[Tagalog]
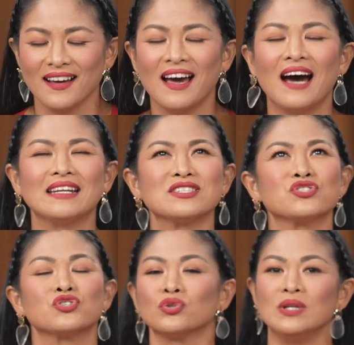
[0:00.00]
God
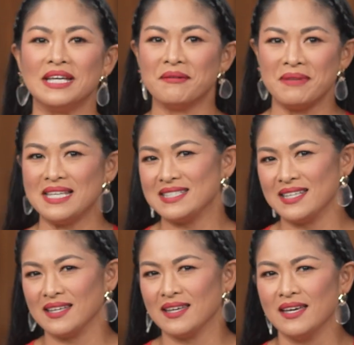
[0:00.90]
is truly
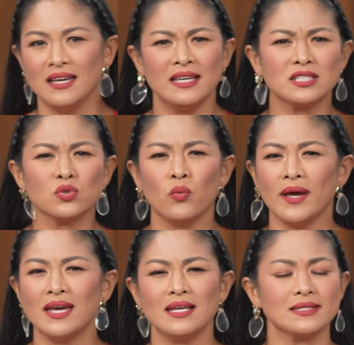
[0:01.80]
amazing. His
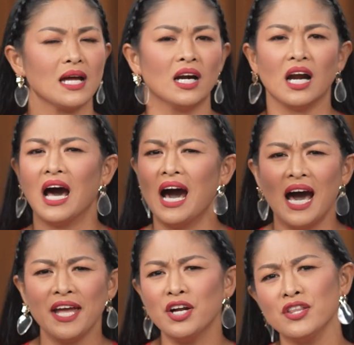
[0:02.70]
ways are
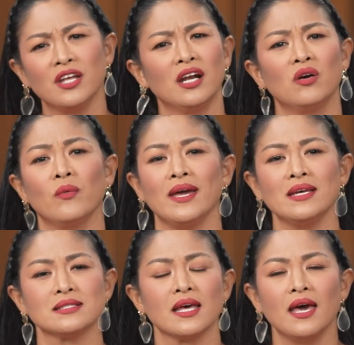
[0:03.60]
higher than our
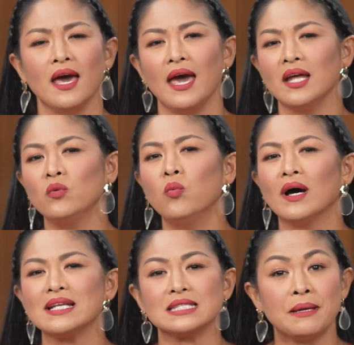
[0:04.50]
ways, and
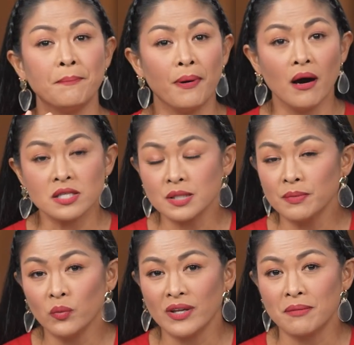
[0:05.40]
what is
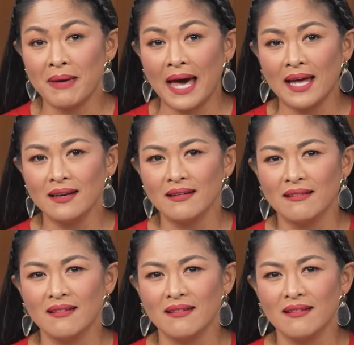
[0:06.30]
impossible with man